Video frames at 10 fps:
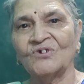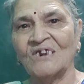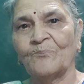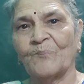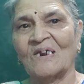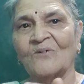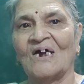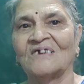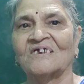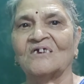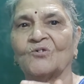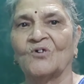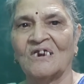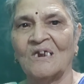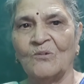छोटे परिवार से जो
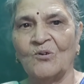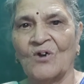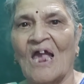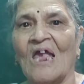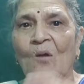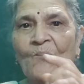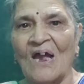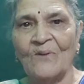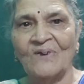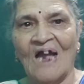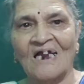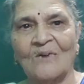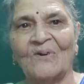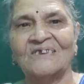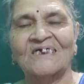गरीब लोग हैं वह भी आगे
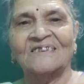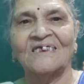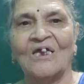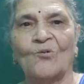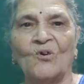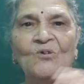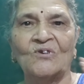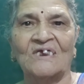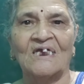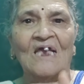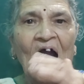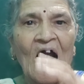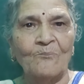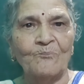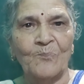बढ़ सकते हैं कोई उनकी
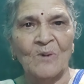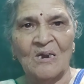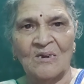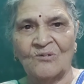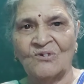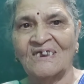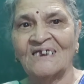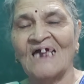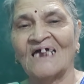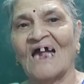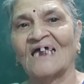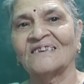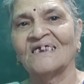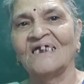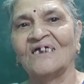उनकी जायदाद
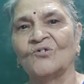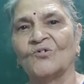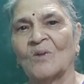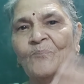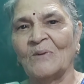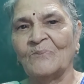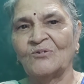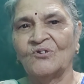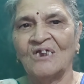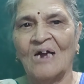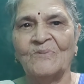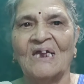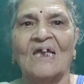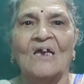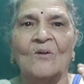नहीं है जो कि फिल्मी दुनिया
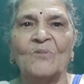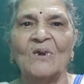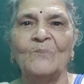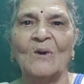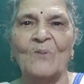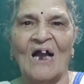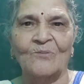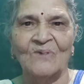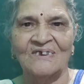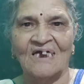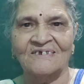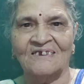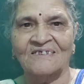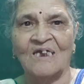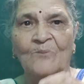में वही बिग बॉस में जा
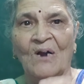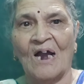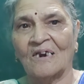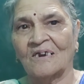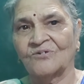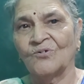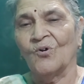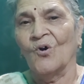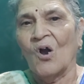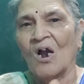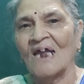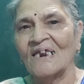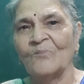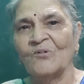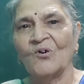सकते हैं मगर जो
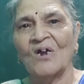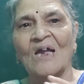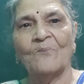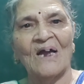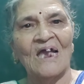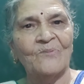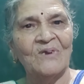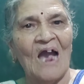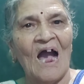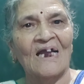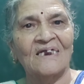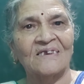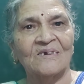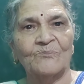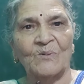गरीब लोग हैं वह भी
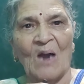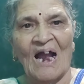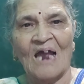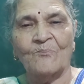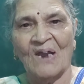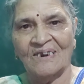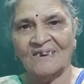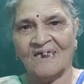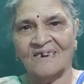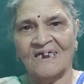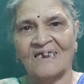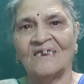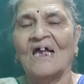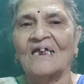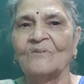आगे अगर मेहनत करेंगे
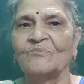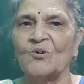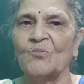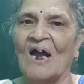तो, तो